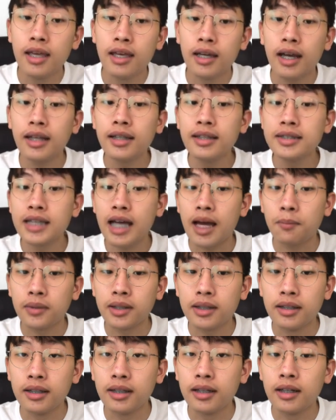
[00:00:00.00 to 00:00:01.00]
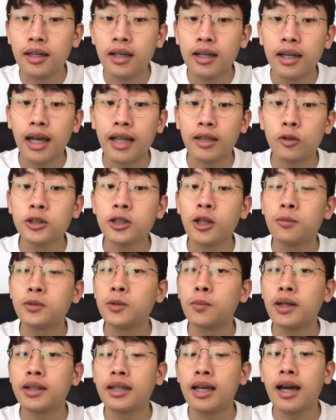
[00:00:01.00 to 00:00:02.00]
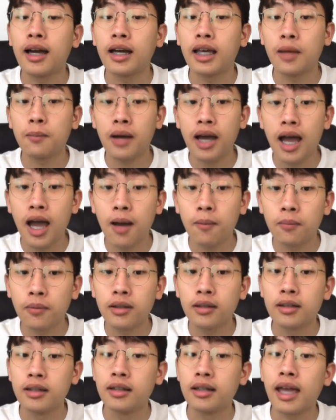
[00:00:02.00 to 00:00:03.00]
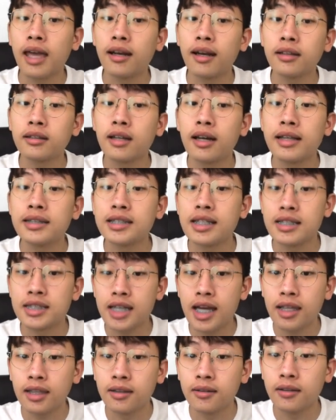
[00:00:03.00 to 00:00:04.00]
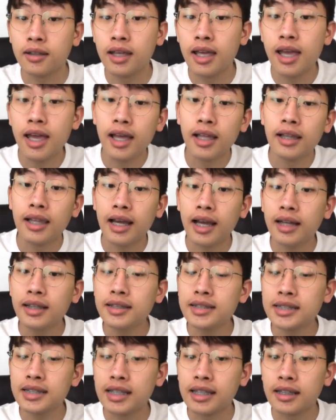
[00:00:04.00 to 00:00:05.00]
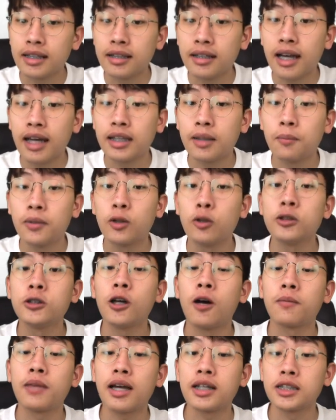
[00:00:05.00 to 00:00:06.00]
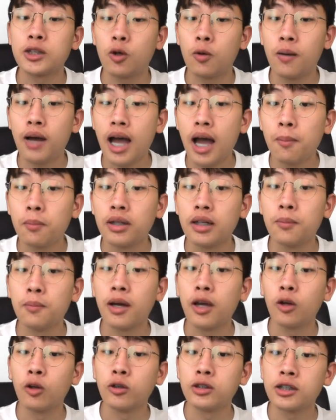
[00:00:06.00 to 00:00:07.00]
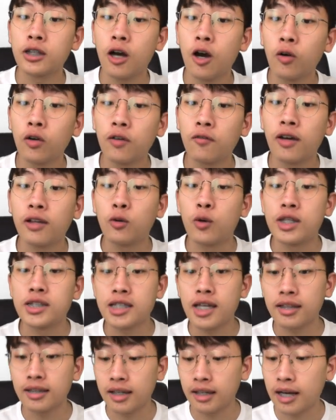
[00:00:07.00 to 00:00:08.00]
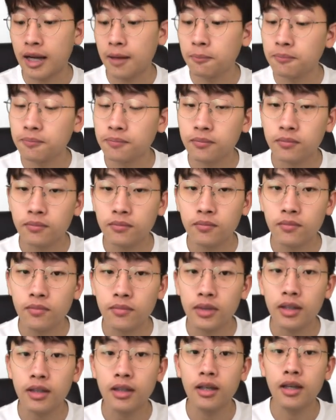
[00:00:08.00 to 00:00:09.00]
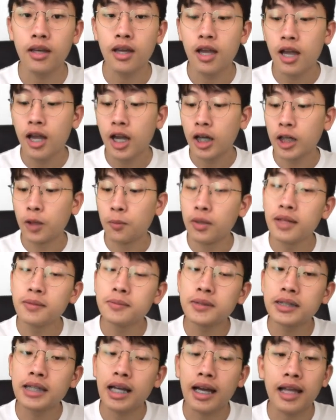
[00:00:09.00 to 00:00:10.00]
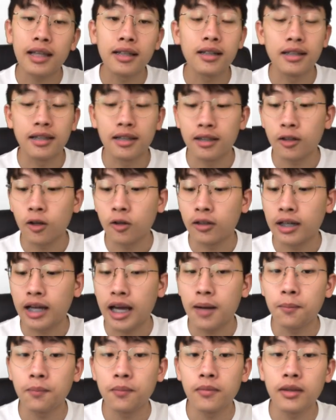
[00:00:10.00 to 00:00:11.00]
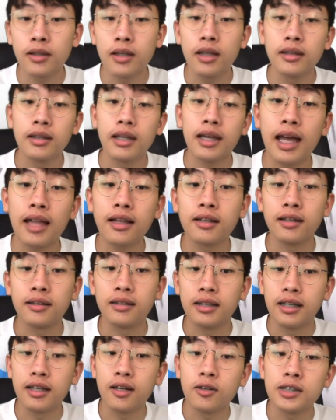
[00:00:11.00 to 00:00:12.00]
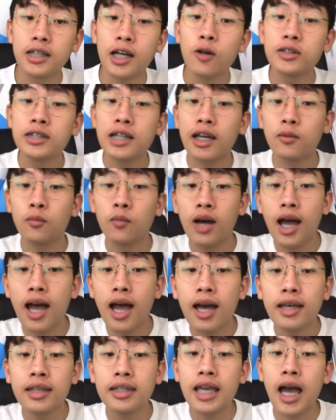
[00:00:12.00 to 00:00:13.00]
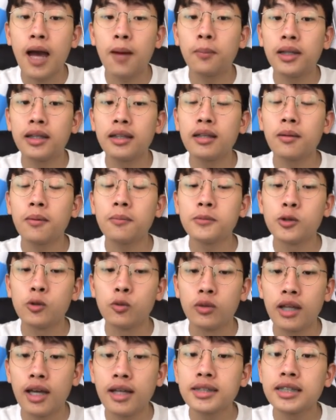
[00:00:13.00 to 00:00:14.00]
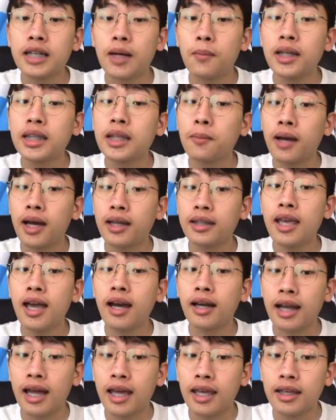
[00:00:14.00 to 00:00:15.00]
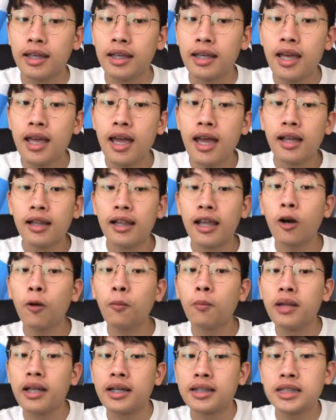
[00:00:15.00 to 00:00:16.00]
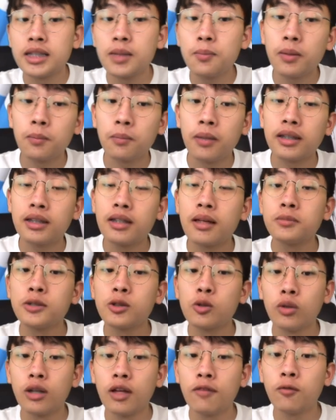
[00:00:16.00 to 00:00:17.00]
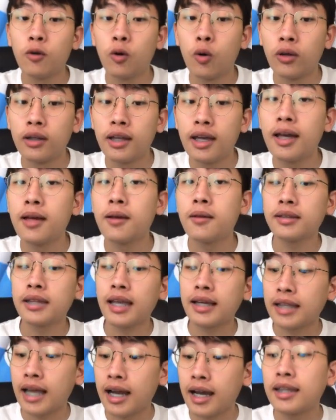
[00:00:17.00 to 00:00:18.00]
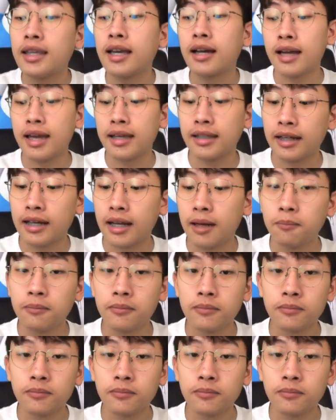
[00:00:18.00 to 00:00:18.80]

ขั้นที่ 3 คือการทดสอบสมบัติทางกายภาพ หรือ characterization และขั้นที่ 4 คือการนำไปทดสอบทางชีวภาพหรือ biological evaluation นะครับ เรามาเริ่มจากการเกริ่นกันก่อนนะครับ ในรเกริ่นนี้เราจะเข้าใจกันว่ายา platinum 2เนี่ยสามารถทำงานได้อย่างไร และ complex ที่เป็น platinum 2 และ 4 เนี่ย แตกต่างกันอย่างไรนะครับ